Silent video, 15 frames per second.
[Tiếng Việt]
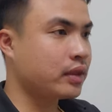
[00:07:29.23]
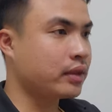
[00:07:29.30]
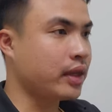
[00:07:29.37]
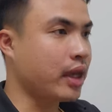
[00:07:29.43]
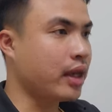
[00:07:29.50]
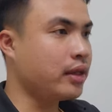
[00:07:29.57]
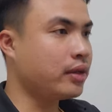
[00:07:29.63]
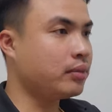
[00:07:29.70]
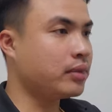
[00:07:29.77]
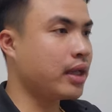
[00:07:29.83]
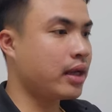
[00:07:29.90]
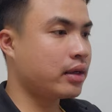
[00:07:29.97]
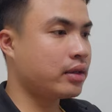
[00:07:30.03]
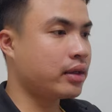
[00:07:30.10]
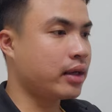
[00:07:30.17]
để chúng
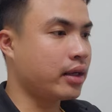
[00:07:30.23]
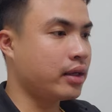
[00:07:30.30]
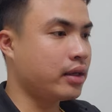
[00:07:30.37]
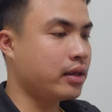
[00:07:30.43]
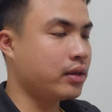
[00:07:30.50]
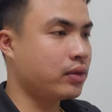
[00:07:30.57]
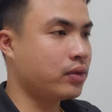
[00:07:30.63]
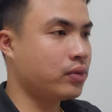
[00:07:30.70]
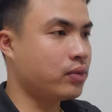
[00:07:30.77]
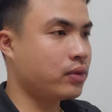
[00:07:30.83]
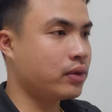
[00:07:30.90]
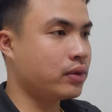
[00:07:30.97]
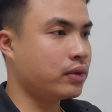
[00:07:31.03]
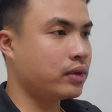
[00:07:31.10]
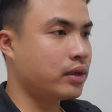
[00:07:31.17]
ta có thể rút
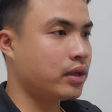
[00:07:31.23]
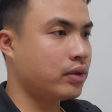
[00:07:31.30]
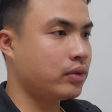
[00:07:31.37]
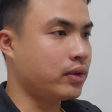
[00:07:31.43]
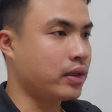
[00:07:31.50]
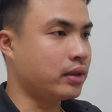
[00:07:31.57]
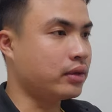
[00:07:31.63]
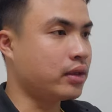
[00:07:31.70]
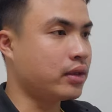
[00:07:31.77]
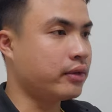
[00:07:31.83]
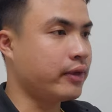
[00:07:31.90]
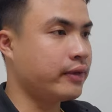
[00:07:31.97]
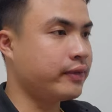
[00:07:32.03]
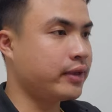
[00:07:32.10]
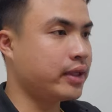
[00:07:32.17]
chuyển từ
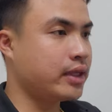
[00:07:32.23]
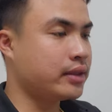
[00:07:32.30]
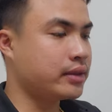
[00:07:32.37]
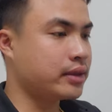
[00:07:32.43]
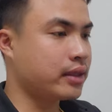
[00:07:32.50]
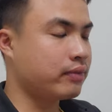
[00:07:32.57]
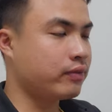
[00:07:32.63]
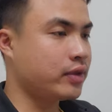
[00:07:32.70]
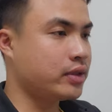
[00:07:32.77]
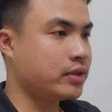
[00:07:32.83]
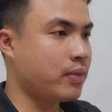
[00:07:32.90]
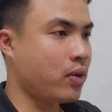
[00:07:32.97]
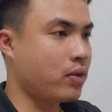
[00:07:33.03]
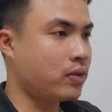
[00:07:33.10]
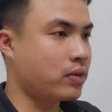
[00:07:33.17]
ví funding sang ví
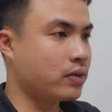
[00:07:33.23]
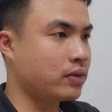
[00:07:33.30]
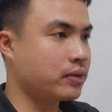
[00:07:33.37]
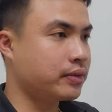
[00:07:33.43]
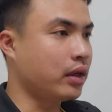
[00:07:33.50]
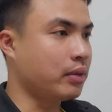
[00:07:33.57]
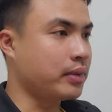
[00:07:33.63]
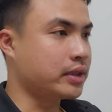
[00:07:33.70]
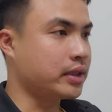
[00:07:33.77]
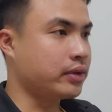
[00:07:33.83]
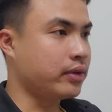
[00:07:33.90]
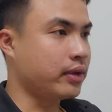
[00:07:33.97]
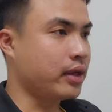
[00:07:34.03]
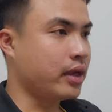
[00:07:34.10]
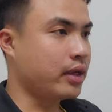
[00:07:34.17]
spot rồi mình sẽ
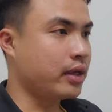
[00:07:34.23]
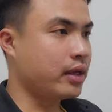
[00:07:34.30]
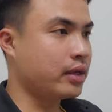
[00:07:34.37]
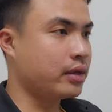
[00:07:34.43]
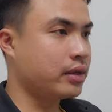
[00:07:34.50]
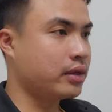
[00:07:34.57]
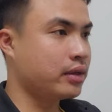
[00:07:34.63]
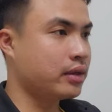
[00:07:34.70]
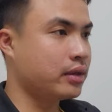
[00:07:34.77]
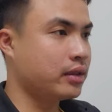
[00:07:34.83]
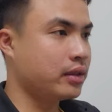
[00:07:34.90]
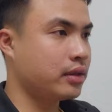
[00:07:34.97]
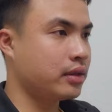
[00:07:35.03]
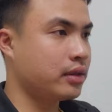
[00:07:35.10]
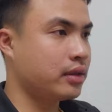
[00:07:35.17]
chuyển hết ha
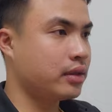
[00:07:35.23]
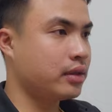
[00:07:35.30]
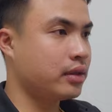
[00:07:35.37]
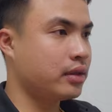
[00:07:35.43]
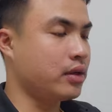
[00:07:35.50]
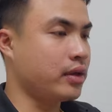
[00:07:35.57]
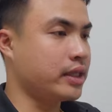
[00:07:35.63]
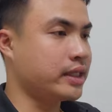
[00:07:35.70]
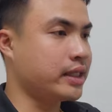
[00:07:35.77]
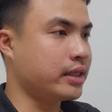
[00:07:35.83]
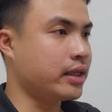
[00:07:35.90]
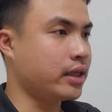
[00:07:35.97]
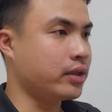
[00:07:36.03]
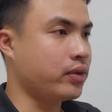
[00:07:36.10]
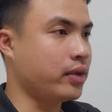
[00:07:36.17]
rồi xác
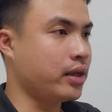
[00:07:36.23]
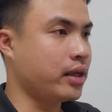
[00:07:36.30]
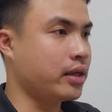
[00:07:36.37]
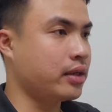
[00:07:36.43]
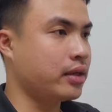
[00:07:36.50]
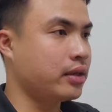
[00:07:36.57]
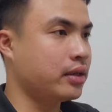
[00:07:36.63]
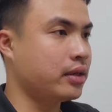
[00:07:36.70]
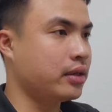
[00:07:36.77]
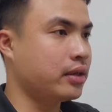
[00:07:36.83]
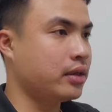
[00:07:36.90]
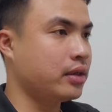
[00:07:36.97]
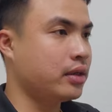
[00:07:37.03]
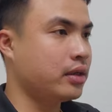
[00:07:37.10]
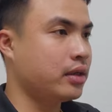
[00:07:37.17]
nhận chuyển này
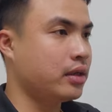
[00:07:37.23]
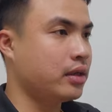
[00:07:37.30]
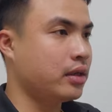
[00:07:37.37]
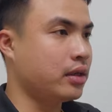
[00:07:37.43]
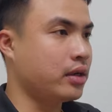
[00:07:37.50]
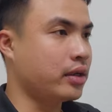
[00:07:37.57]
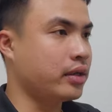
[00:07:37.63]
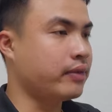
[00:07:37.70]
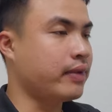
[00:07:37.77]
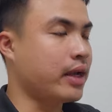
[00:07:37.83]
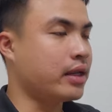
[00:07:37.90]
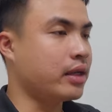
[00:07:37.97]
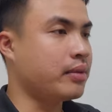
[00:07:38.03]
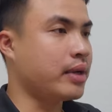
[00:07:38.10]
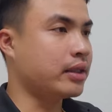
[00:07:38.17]
rồi như
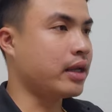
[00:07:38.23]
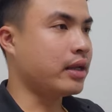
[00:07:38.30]
vậy là các bạn